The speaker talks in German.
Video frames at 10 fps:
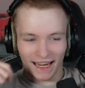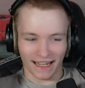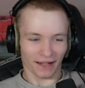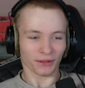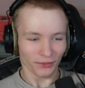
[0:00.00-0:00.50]

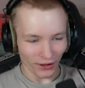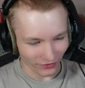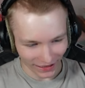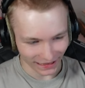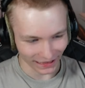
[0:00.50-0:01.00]
Ich habe so Bock,
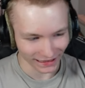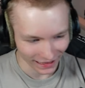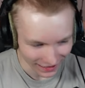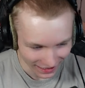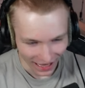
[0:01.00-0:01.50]
wenn ich das
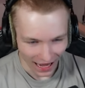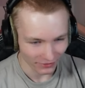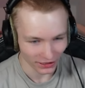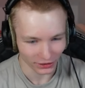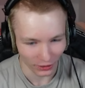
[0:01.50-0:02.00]
sehe,
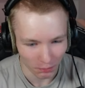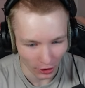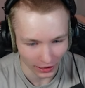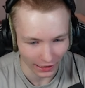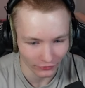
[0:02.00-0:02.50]
habe ich so
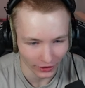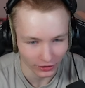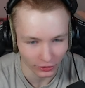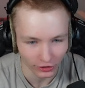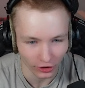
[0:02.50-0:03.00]
Bock einfach
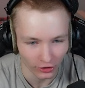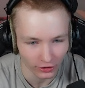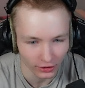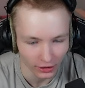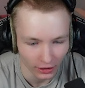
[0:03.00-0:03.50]
zu zocken.